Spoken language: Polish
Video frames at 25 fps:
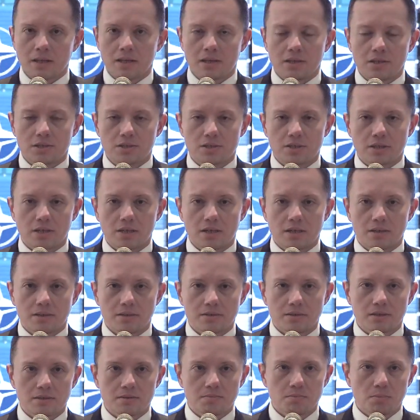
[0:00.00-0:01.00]
że
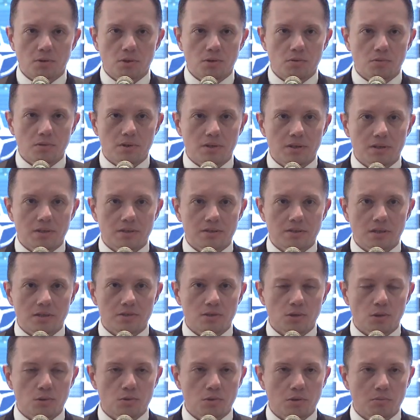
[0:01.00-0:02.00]
zespoły z
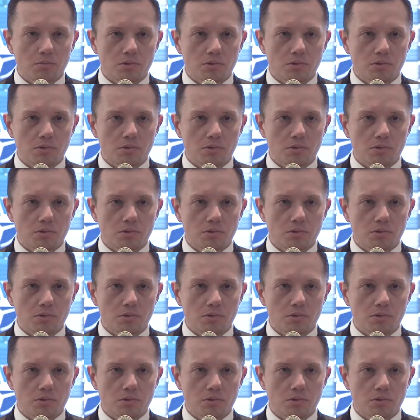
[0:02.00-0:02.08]
resortu